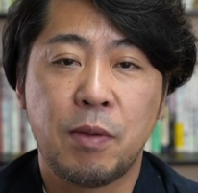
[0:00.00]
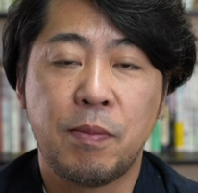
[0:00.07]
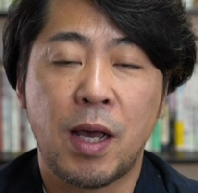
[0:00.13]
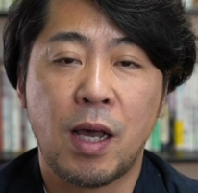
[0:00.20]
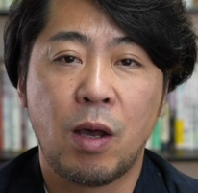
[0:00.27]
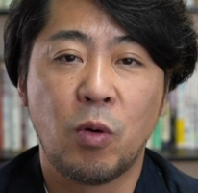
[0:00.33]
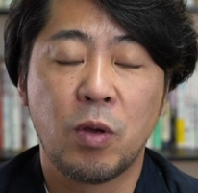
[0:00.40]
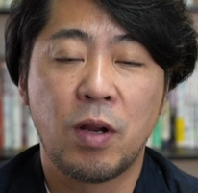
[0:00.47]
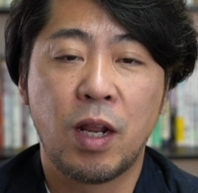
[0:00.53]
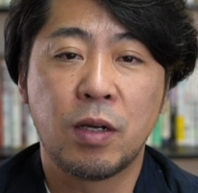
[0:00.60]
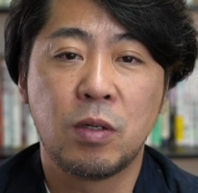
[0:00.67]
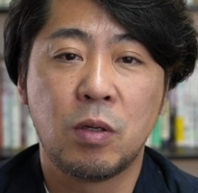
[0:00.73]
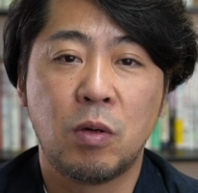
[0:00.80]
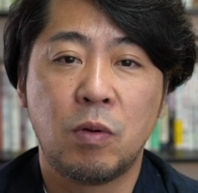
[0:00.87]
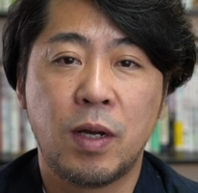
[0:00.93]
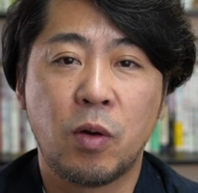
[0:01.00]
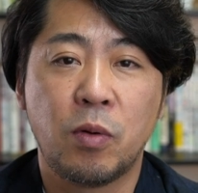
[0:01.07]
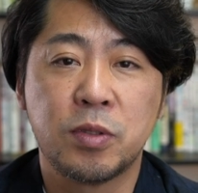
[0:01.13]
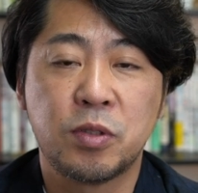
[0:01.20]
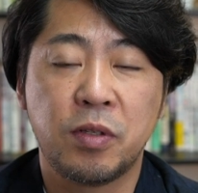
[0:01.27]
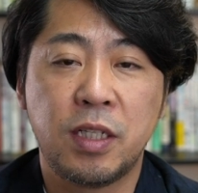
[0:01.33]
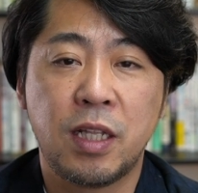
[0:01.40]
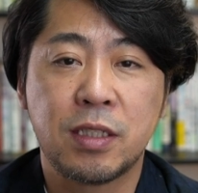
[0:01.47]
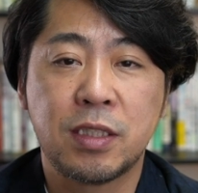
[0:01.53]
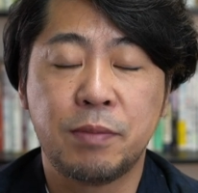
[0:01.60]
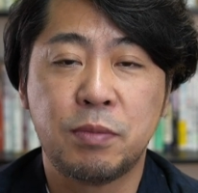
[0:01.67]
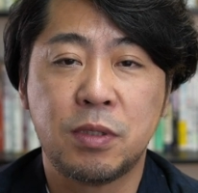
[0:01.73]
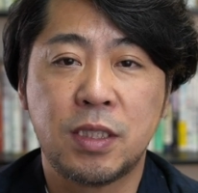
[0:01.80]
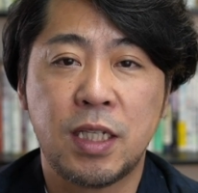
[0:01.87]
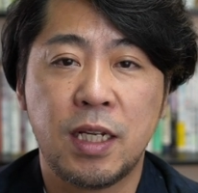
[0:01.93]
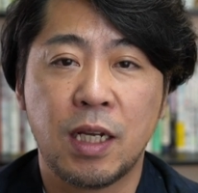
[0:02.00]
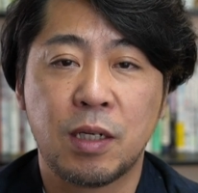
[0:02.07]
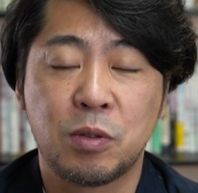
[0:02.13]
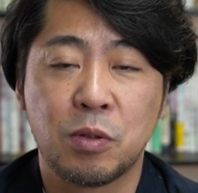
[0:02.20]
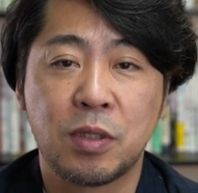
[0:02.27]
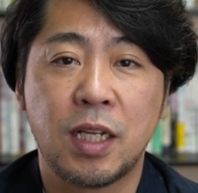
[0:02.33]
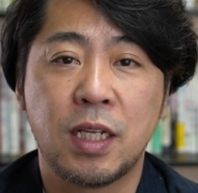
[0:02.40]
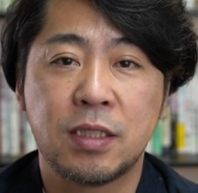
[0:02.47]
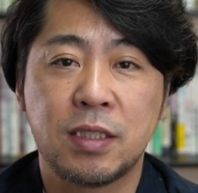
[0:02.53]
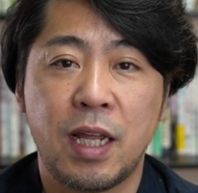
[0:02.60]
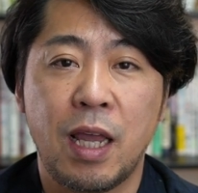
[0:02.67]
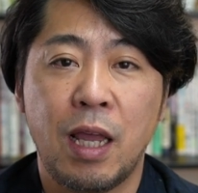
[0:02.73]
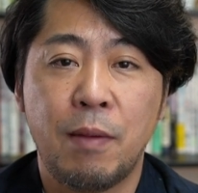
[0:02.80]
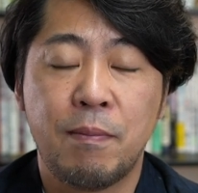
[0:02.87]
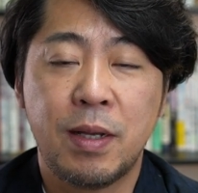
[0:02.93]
今、オイライフの方はコストリーダーシップ戦略取ってですね、